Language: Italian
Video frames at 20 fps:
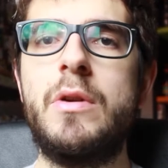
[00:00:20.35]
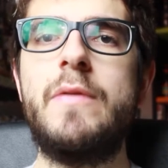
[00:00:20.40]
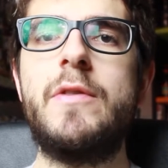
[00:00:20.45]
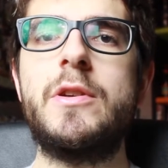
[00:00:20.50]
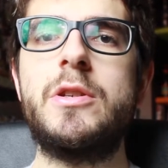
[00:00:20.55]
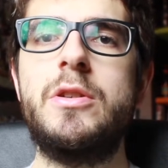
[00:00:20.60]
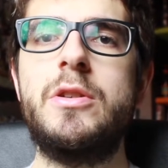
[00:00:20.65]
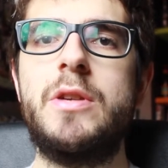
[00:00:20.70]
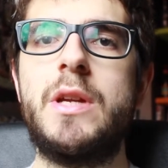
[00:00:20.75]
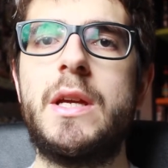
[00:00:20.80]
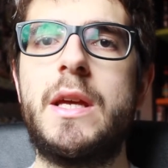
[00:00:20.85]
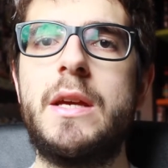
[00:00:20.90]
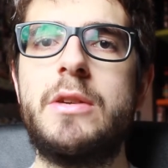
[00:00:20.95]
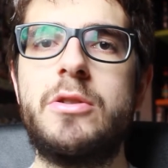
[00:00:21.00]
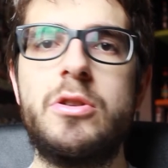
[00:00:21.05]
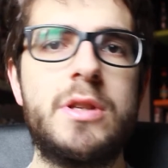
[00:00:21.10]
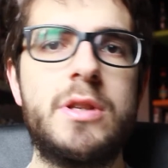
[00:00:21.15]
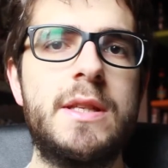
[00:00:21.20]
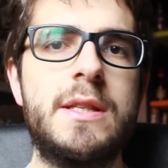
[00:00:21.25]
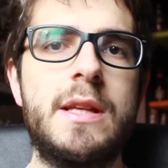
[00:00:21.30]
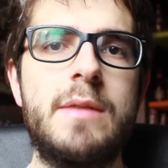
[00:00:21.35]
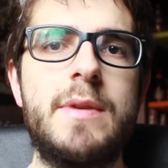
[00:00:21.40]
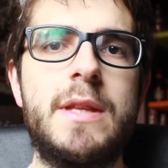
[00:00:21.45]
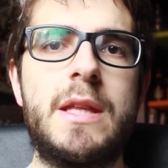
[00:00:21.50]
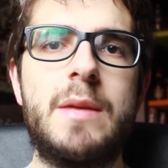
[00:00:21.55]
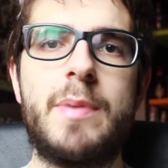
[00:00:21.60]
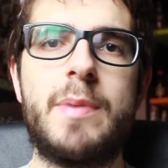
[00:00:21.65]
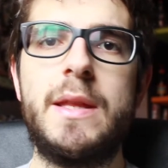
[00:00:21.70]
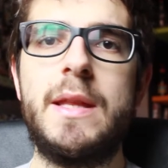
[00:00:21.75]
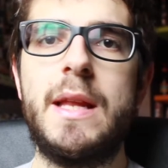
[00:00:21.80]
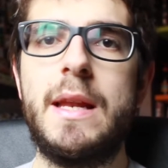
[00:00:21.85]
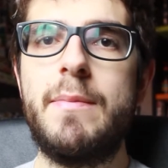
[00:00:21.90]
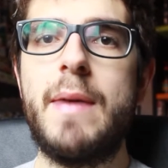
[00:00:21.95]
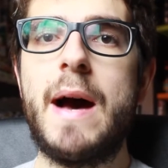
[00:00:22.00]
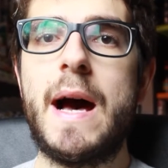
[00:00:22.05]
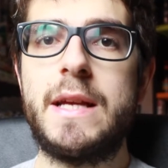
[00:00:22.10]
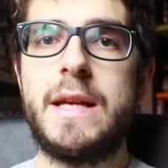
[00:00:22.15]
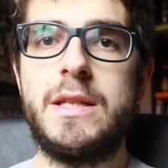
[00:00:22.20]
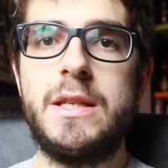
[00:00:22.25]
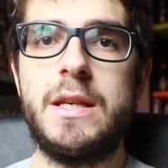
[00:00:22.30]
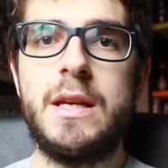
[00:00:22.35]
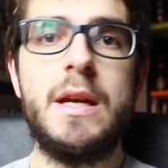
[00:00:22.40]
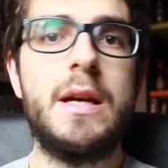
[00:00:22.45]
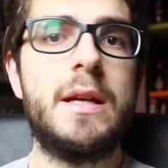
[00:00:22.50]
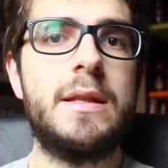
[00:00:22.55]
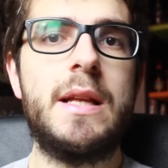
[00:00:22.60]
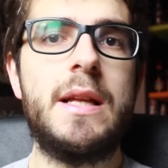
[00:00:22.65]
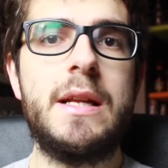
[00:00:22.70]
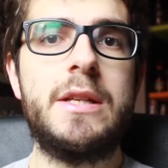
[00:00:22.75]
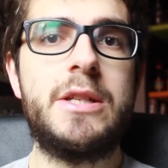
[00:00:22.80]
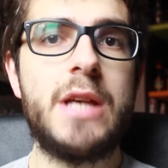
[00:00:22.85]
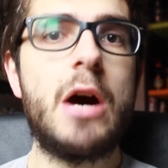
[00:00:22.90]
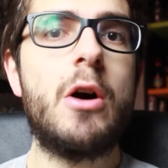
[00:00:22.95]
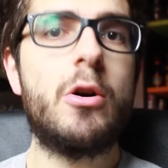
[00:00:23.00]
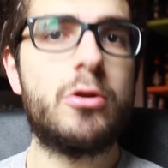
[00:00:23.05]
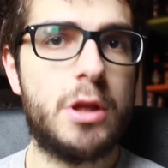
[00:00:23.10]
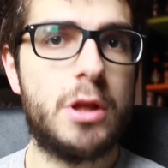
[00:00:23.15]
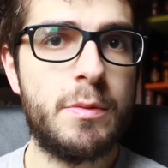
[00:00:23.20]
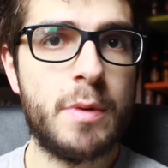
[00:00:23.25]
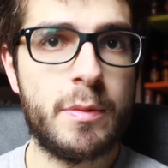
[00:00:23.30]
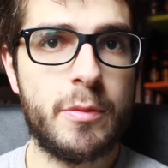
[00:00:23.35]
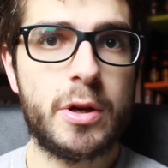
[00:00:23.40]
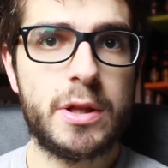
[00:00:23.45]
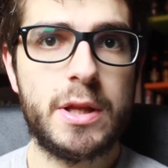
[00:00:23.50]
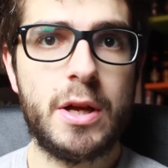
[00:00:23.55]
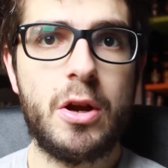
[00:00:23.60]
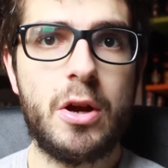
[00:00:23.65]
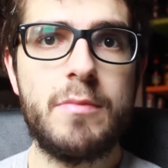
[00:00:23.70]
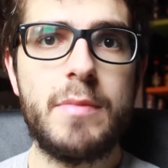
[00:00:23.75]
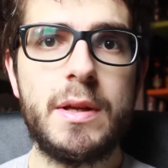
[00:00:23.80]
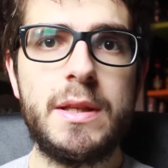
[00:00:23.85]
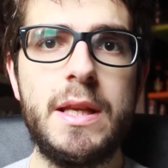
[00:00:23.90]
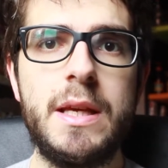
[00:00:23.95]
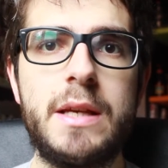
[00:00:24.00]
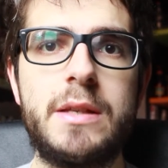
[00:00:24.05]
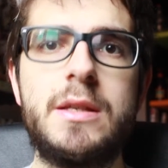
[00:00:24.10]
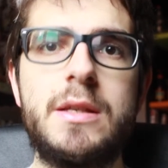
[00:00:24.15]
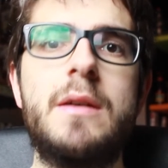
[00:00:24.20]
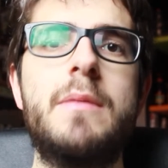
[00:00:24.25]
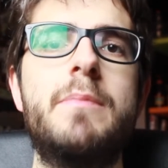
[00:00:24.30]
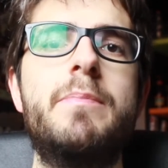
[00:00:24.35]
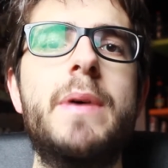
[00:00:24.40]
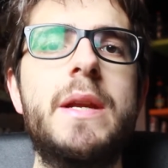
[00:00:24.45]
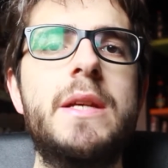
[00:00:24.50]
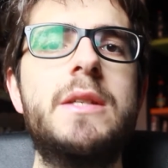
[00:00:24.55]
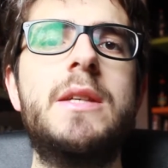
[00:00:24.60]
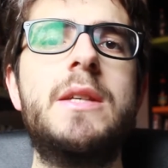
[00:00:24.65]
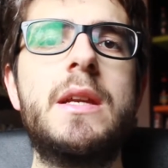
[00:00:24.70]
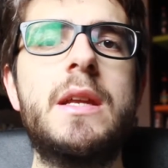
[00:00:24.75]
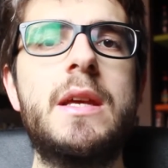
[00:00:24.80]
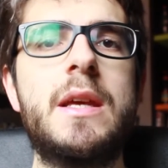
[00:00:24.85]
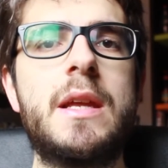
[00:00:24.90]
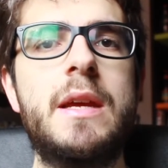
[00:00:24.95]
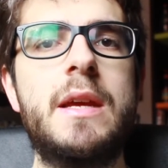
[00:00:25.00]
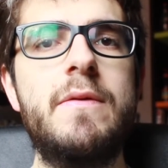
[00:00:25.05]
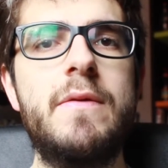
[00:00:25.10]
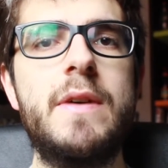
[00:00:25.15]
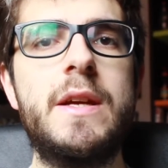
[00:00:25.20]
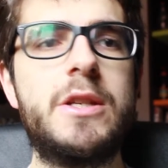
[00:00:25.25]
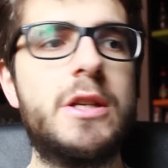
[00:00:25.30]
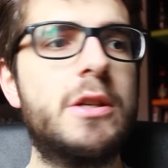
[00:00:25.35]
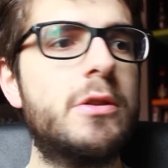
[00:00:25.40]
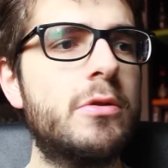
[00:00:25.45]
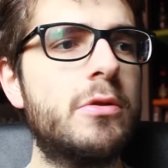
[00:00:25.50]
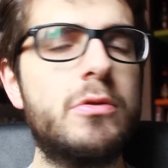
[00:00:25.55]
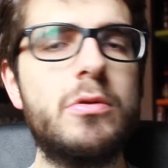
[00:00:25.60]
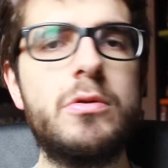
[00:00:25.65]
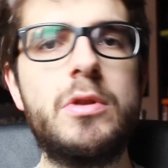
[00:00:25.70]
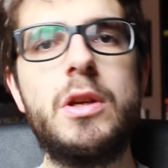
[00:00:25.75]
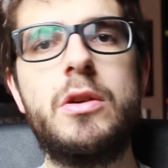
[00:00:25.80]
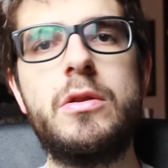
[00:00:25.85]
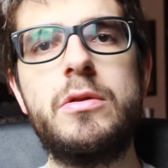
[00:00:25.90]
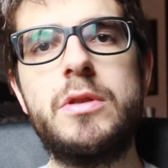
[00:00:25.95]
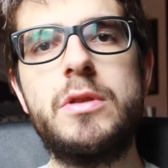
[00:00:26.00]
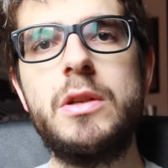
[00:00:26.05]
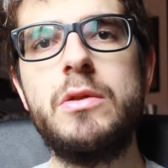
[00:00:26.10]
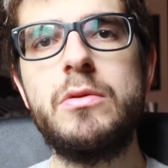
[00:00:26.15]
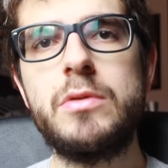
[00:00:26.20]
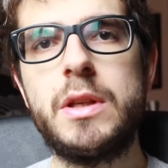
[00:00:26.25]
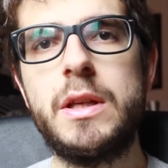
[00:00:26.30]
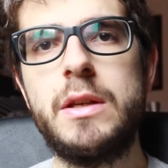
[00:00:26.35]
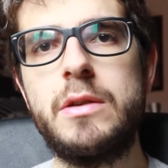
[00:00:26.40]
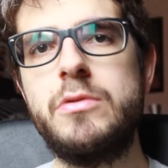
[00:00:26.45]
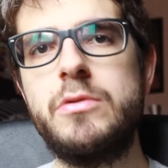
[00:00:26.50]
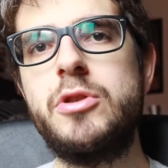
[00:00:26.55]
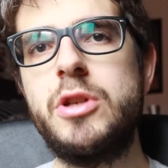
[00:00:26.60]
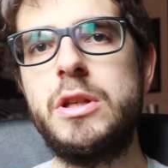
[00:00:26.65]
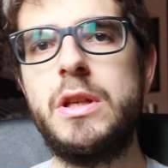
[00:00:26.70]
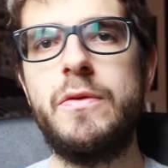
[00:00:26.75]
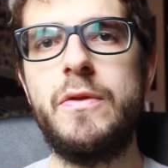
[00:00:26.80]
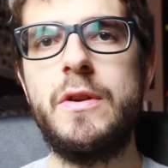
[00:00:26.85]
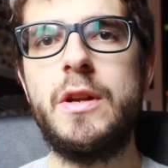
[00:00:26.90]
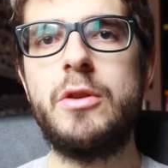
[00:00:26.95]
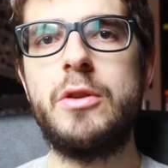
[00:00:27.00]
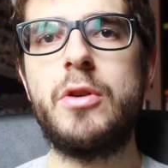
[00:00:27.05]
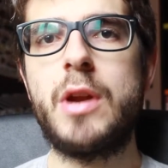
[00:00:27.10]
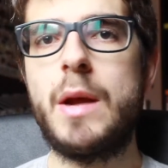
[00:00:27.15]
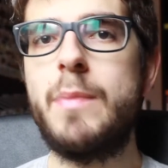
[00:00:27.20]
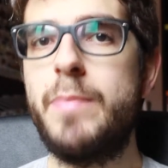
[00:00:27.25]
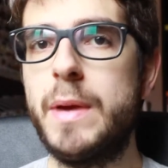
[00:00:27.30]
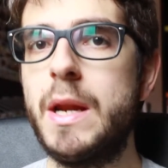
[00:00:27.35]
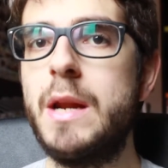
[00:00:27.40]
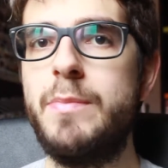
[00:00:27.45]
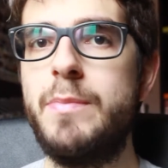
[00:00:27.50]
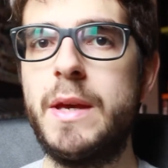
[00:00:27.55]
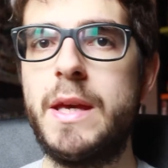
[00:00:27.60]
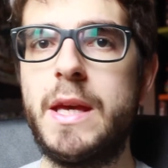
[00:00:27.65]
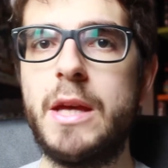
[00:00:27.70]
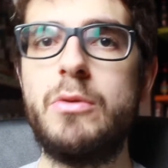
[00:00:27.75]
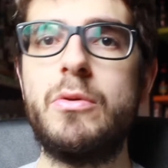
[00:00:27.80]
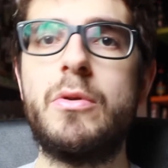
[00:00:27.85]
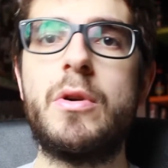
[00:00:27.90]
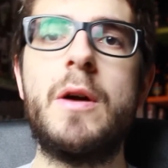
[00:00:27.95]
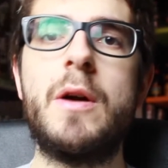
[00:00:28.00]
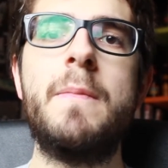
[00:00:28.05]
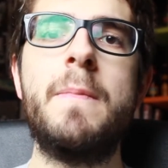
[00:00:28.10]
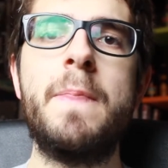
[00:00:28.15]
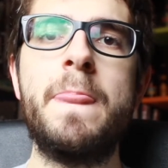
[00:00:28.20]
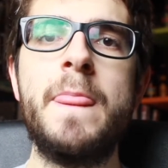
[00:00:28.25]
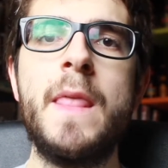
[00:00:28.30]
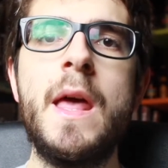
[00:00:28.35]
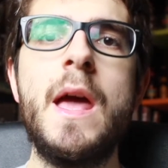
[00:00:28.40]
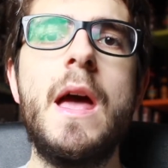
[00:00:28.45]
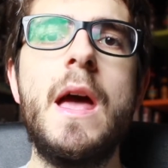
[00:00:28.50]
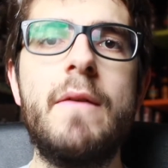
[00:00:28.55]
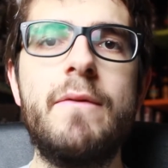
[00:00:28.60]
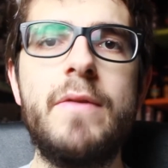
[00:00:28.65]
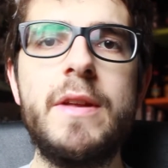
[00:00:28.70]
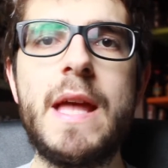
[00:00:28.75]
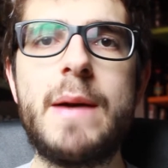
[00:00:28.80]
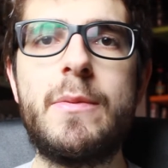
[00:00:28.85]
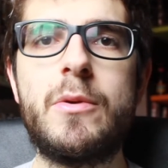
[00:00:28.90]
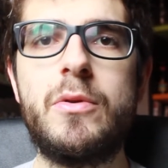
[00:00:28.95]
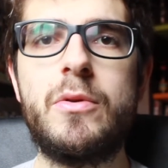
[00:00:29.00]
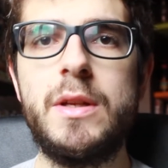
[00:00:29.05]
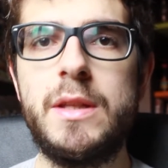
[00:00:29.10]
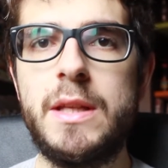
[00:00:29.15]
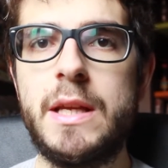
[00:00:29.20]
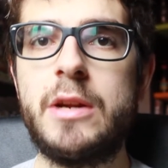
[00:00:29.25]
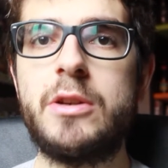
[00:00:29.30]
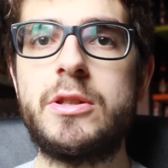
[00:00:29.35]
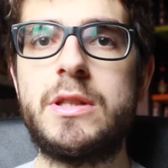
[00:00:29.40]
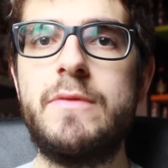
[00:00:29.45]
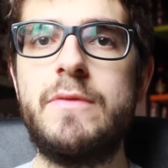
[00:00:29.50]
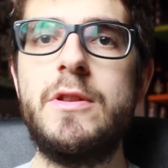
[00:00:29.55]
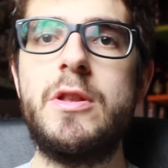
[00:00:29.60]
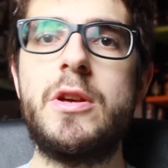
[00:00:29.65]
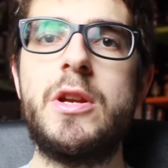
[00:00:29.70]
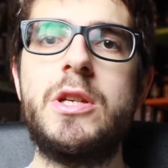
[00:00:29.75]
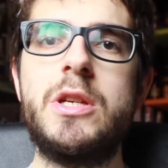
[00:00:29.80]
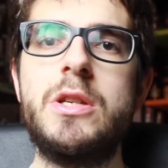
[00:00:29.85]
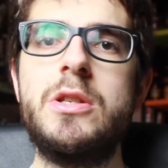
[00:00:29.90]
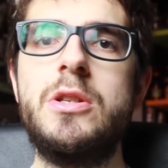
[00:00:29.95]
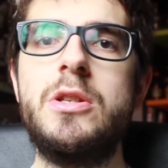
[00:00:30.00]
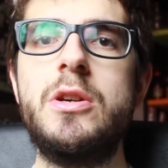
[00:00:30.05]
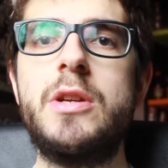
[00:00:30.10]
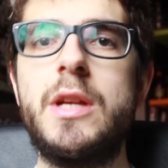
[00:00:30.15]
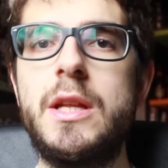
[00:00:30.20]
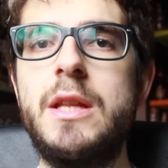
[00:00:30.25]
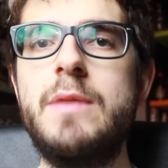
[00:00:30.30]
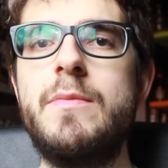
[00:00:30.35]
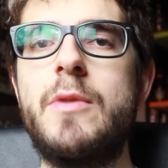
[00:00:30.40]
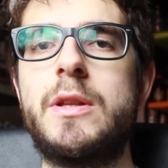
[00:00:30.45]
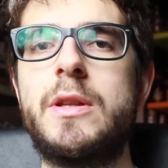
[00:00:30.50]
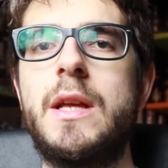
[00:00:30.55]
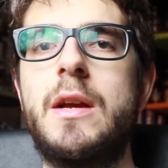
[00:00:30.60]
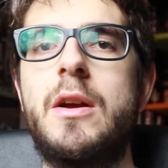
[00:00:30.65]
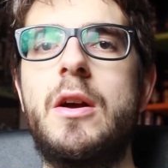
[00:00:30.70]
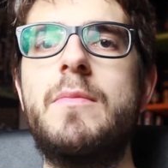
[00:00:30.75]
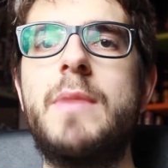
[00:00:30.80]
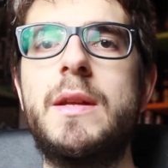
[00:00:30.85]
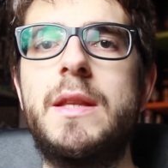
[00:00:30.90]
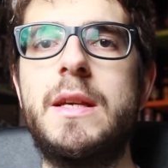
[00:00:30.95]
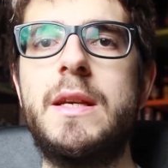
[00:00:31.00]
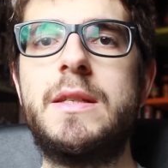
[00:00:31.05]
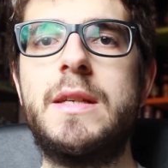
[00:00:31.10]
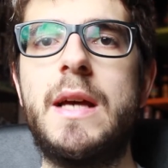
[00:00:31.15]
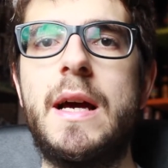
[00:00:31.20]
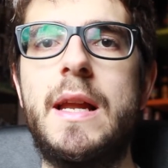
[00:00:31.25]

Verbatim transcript: Una versione che sostanzialmente prende le basi del già ottimo Mortal Kombat X per inserire invece tutti i contenuti usciti fino ad ora per il picchiaduro. Vediamo quindi la nostra video recensione di Mortal Kombat